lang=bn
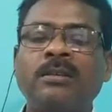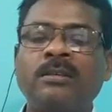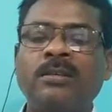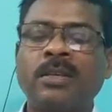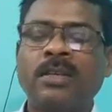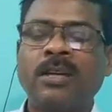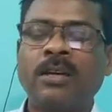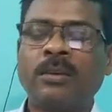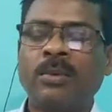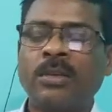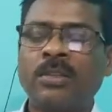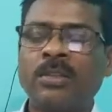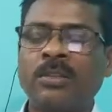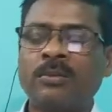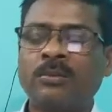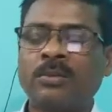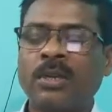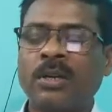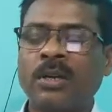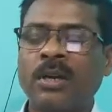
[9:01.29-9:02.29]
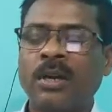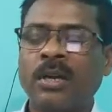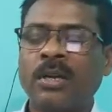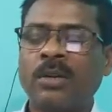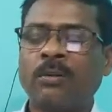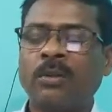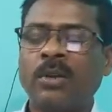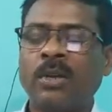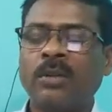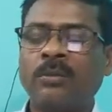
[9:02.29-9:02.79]
সেকেন্ড প্রেসক্রিপশন কাকে
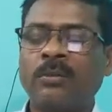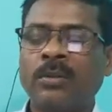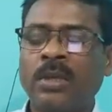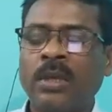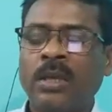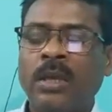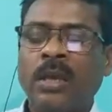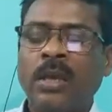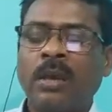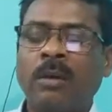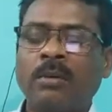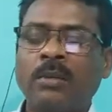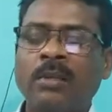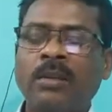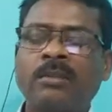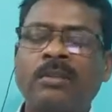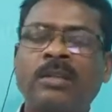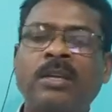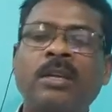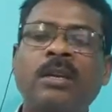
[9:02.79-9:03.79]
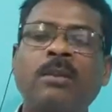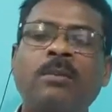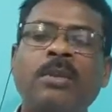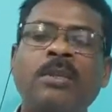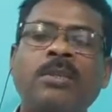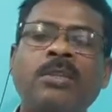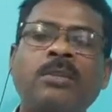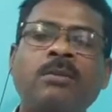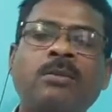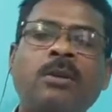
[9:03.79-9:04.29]
বলে আমাদের সেকেন্ড
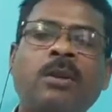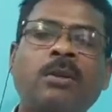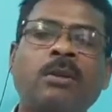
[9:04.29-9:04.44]
প্রেসক্রিপশন